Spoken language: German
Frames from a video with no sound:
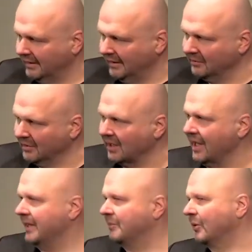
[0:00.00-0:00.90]
immer
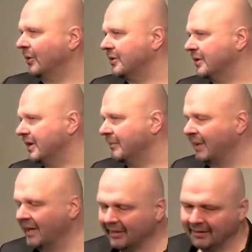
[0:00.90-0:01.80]
kleine Brötchen
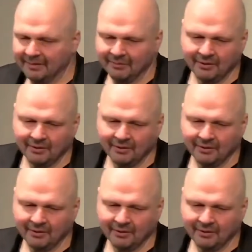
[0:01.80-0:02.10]
gebacken, immer